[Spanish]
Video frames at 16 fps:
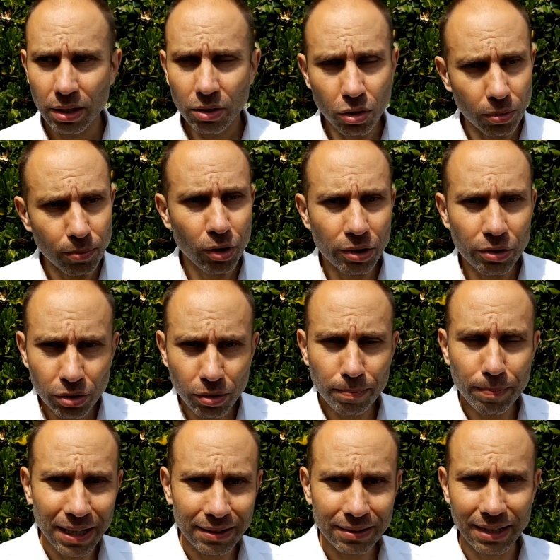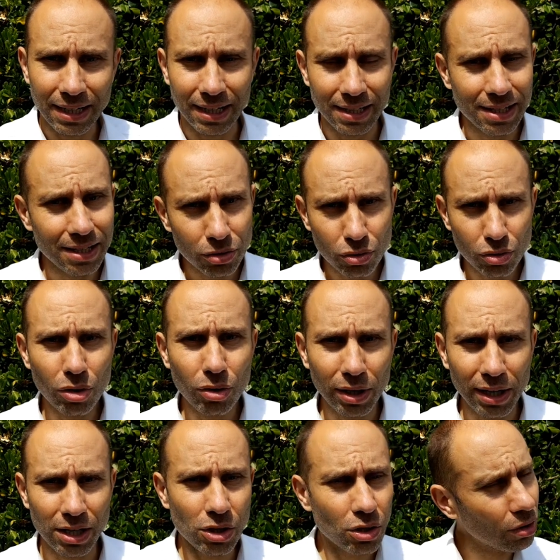como eso pasa, y eso es lo
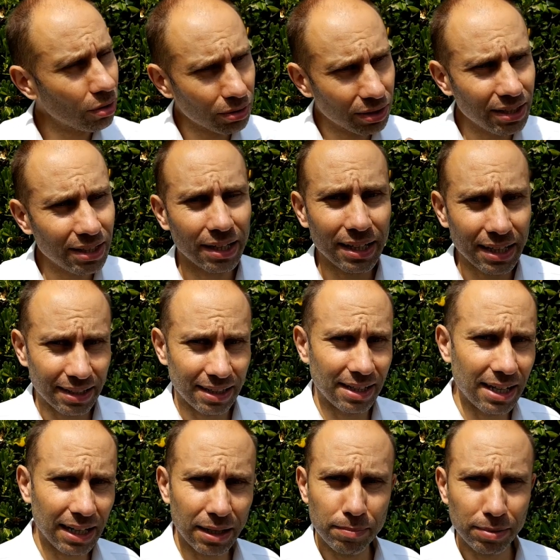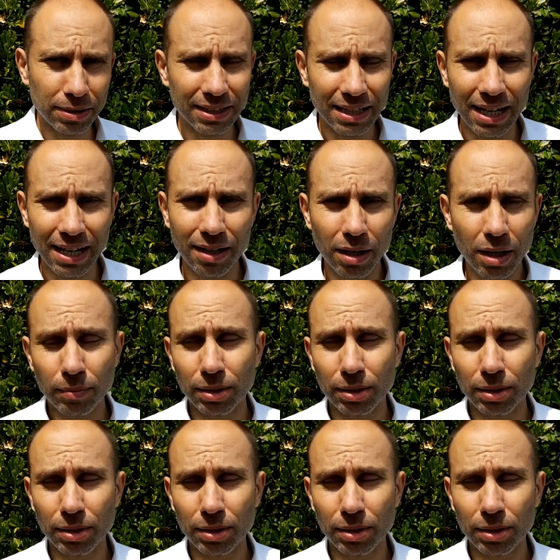que yo dije que tenía que pasar,